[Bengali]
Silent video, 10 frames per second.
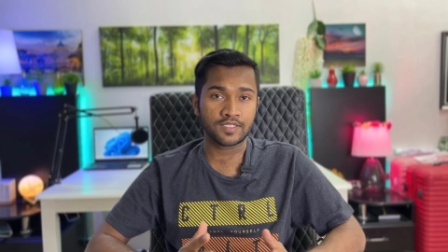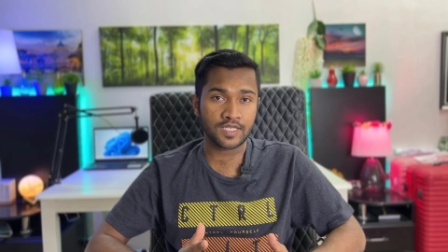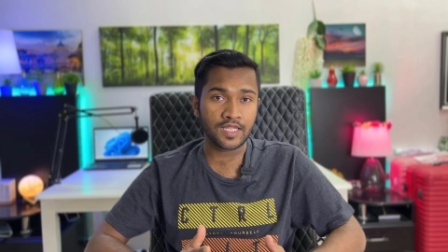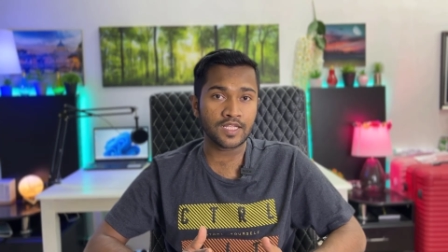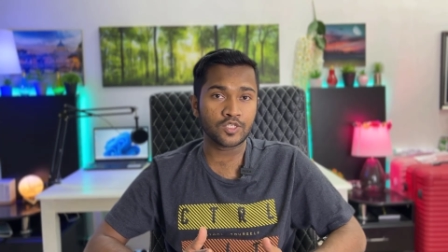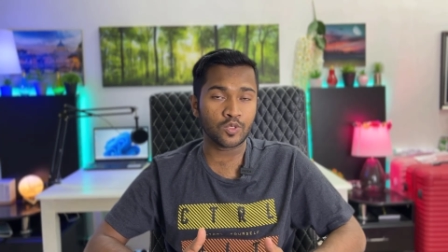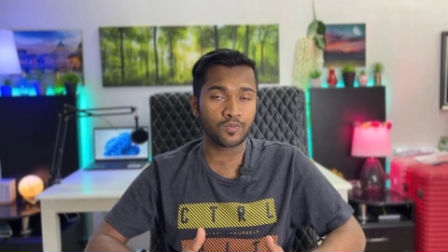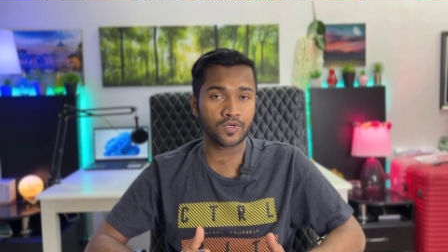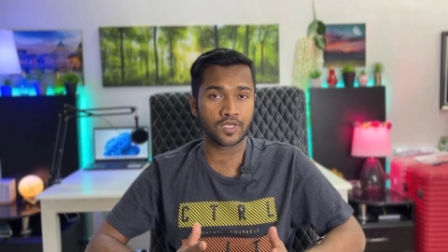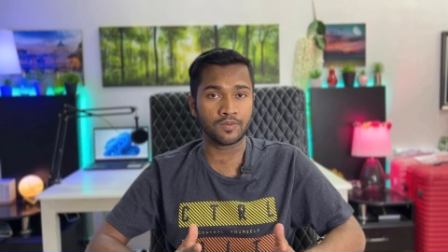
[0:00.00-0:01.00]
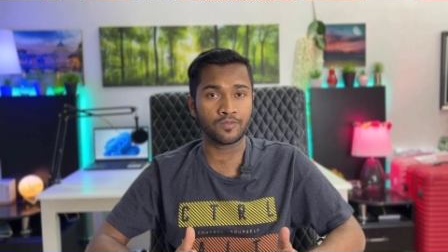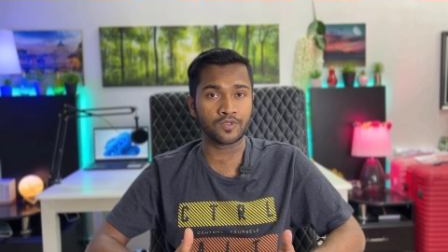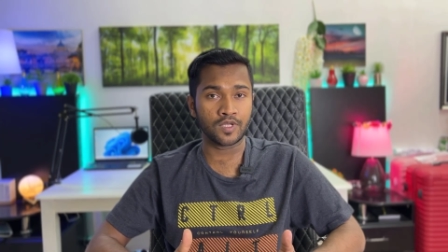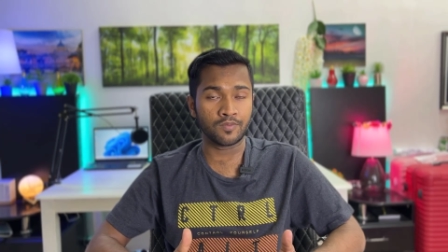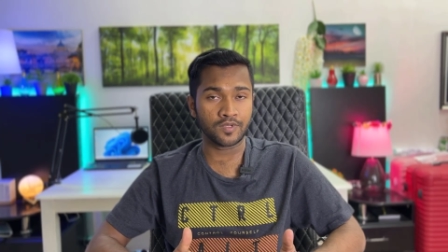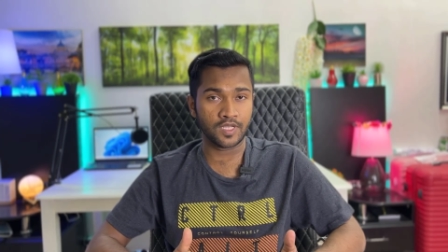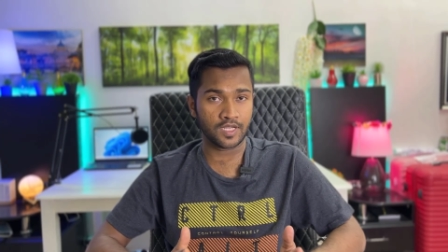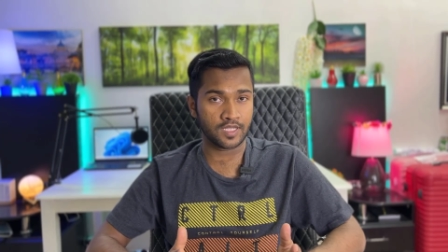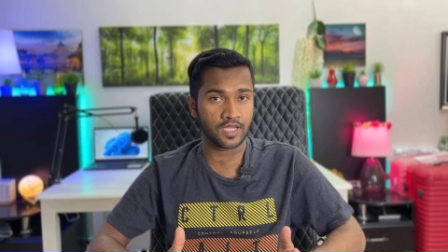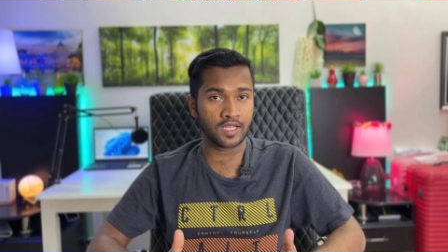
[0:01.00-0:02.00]
চ্যানেল সম্পর্কে মোটামুটি
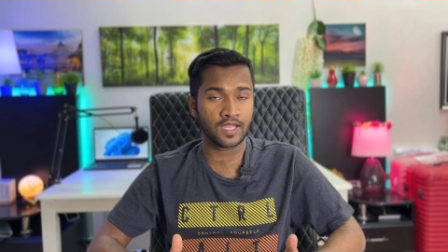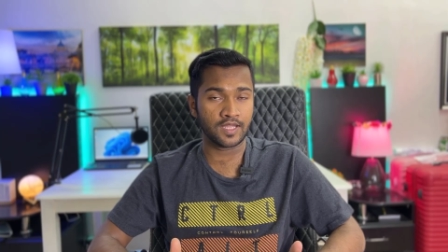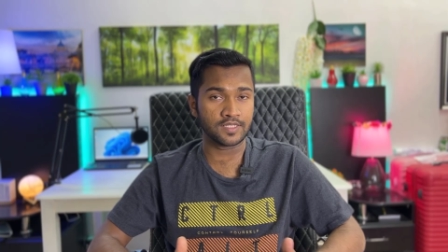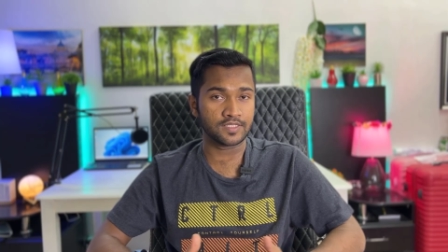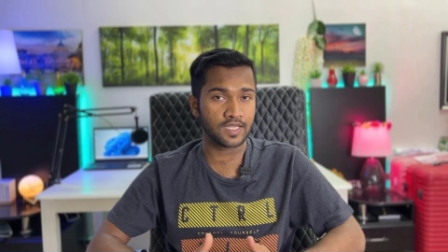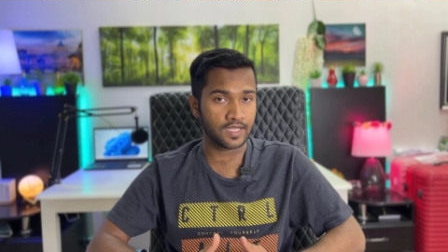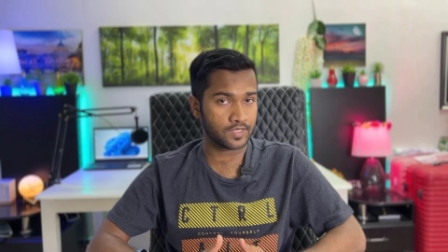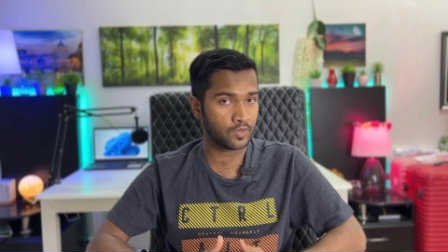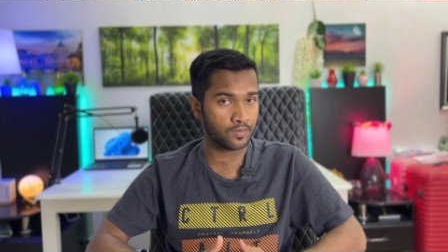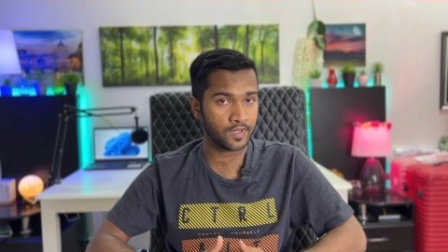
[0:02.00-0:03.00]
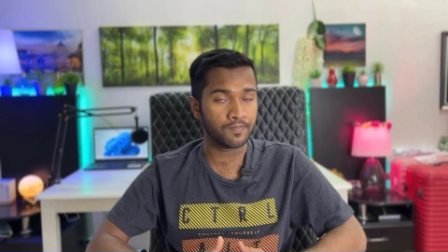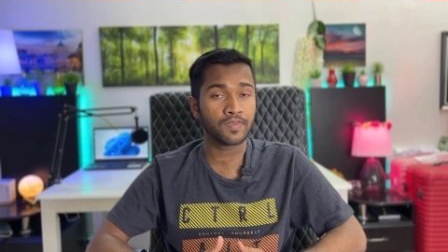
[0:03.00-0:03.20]
একটা ডিটেলস থাকতে হবে